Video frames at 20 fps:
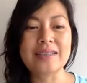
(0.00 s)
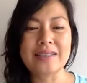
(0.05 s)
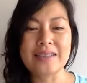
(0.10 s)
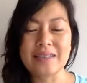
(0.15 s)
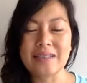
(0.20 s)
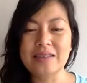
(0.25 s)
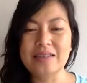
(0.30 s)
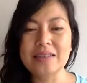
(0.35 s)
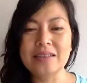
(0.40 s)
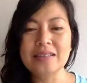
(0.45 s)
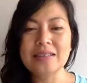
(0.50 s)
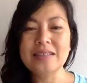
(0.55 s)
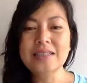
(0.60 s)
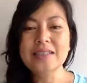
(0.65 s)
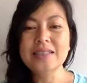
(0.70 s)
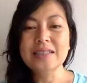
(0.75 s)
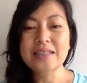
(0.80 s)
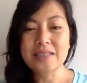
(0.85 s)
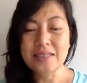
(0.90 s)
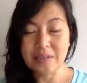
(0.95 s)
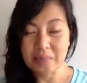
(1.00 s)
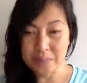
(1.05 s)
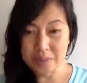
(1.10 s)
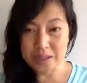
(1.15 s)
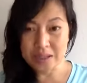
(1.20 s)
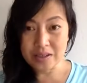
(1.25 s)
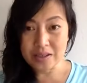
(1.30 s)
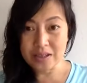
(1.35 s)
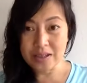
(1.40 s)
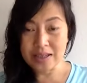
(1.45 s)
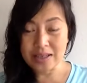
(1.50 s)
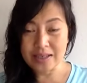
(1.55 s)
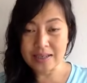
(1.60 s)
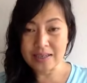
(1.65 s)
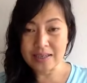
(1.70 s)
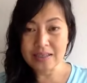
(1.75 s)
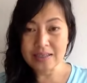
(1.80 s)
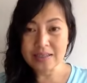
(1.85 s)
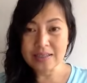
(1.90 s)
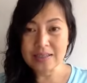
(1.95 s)
là gì đó thì ổng mới nói
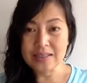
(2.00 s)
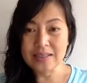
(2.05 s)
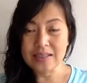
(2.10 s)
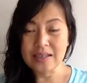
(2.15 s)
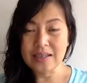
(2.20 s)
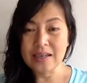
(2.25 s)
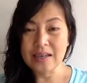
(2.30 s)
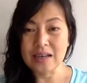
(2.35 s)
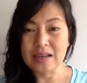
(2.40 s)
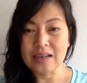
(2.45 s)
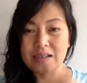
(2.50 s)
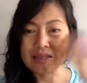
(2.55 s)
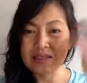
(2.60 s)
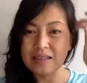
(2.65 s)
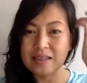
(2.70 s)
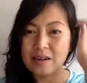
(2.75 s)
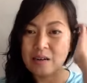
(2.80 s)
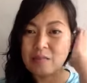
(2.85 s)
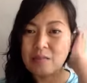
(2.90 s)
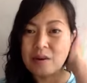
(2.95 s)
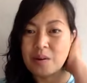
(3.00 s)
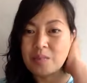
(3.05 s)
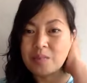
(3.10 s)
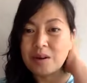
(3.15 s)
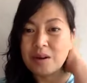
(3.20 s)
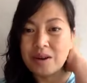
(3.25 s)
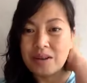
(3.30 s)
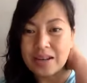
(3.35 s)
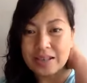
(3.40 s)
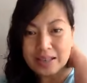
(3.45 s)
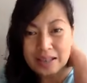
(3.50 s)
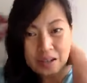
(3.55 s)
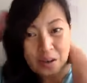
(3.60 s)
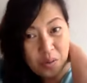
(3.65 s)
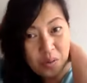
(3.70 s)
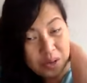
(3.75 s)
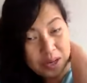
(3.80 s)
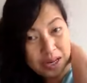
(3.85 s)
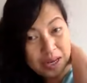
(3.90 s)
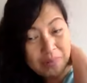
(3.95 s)
là à, ổng ổng nói là cái
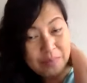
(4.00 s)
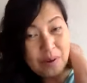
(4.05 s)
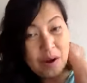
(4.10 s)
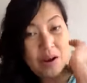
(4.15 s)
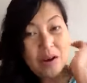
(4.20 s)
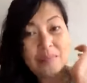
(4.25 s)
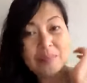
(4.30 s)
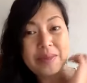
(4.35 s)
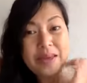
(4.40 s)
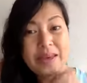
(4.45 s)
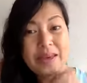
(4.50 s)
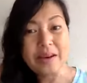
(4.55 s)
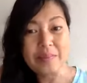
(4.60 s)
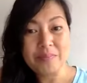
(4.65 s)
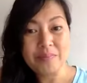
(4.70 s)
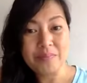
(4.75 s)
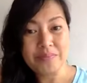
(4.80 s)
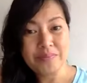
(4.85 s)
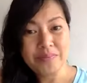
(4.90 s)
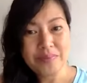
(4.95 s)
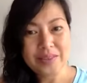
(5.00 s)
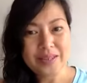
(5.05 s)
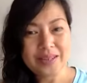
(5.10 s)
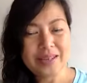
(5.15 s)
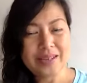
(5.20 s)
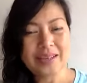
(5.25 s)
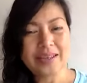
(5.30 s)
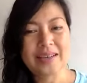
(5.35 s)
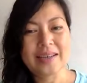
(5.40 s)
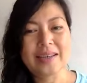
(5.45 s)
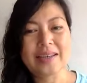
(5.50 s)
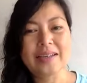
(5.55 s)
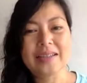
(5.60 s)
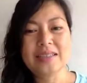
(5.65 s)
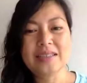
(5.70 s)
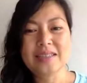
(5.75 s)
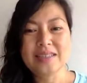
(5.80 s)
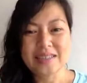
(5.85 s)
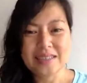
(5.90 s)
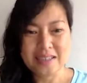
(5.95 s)
cô này làm khó làm dễ ổng à
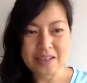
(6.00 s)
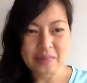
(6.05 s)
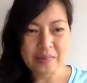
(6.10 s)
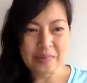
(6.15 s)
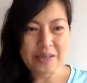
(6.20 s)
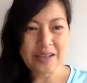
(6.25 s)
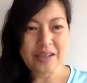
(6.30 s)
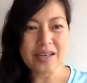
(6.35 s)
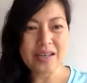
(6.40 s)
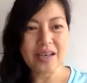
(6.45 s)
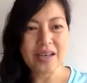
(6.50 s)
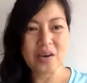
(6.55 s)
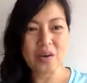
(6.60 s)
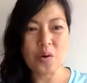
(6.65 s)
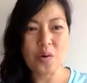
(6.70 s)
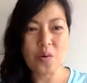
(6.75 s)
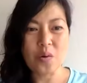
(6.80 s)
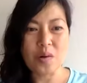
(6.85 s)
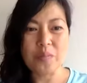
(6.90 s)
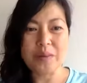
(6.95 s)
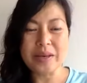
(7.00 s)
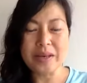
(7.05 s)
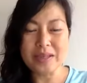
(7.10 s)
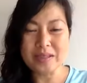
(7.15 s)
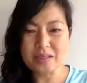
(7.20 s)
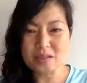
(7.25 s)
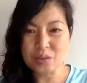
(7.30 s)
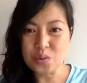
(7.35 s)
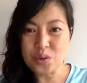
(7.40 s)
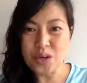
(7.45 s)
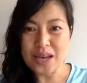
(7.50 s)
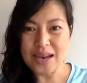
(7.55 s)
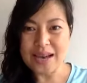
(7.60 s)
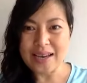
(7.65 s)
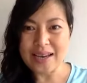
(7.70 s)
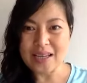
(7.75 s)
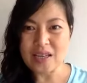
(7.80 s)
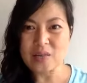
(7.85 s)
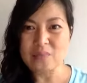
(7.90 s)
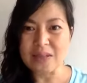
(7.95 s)
cái ổng mới nói là cô có biết tôi là
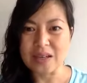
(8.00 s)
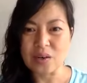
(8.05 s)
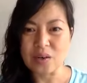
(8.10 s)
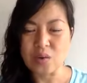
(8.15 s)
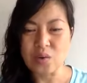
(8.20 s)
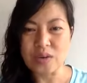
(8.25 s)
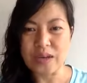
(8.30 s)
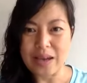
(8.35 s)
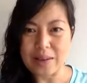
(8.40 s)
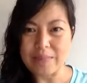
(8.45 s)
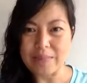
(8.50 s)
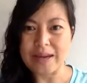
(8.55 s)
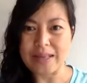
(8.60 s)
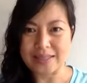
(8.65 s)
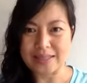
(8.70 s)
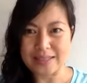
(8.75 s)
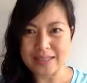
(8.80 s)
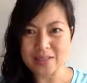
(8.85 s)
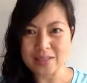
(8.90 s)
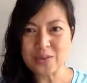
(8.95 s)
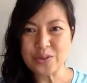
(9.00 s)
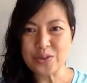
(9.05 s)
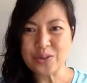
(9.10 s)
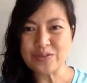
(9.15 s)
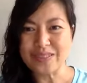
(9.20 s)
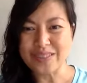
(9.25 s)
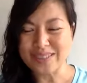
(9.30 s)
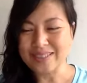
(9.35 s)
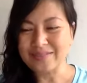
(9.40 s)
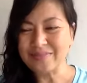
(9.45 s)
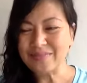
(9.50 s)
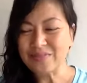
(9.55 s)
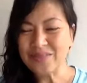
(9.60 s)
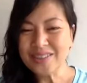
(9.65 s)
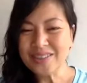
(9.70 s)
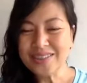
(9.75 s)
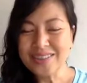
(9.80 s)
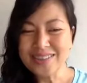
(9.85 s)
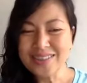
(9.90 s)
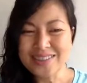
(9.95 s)
ai không mà cô dám hạch sách tôi như vậy
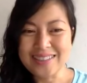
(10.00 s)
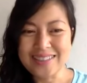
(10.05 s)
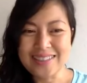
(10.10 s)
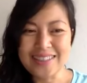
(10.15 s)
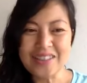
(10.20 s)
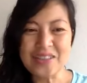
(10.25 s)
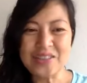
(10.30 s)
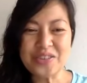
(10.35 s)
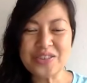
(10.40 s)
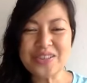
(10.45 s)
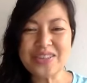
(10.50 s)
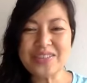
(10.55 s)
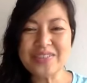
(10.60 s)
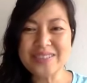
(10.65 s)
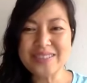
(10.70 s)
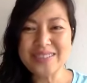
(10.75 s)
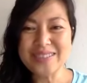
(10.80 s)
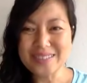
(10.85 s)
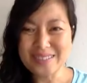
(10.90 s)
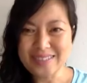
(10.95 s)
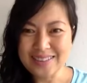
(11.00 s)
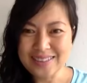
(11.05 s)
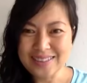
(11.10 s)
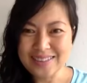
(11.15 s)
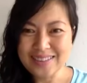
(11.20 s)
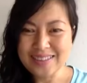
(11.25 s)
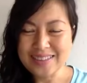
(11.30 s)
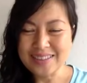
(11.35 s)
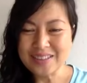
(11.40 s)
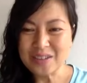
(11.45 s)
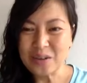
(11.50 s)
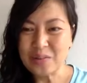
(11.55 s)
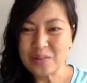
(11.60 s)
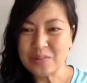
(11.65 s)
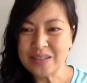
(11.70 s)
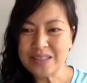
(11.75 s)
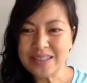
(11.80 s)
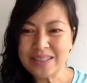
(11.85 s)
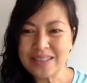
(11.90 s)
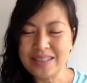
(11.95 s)
thì cái cô nhân viên đó
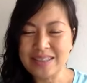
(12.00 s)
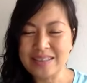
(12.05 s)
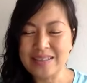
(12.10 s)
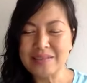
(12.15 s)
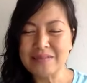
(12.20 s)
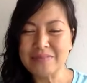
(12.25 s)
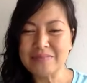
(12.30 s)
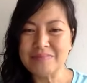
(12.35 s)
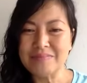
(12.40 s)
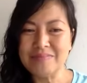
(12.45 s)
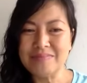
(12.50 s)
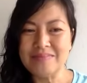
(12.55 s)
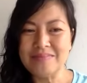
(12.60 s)
cô mới à,